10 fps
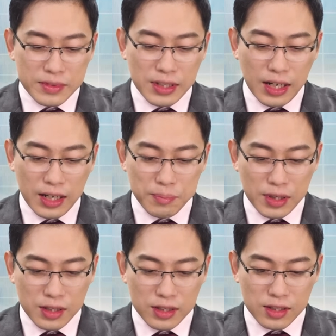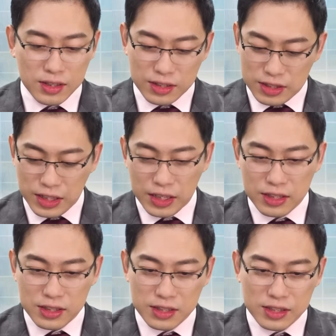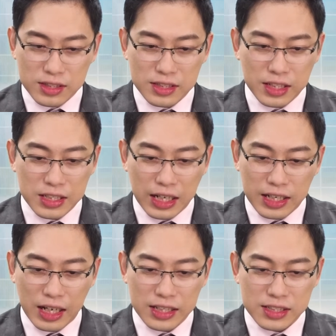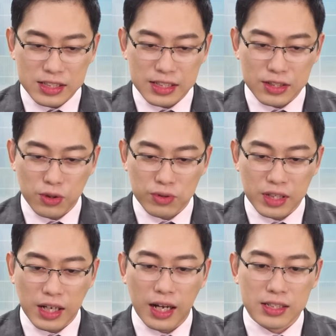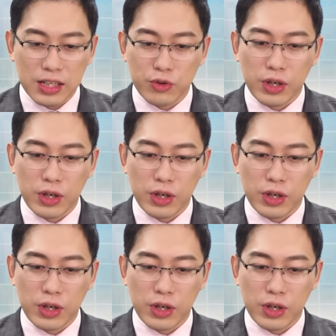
那么，先给大家看几个重点哈，加入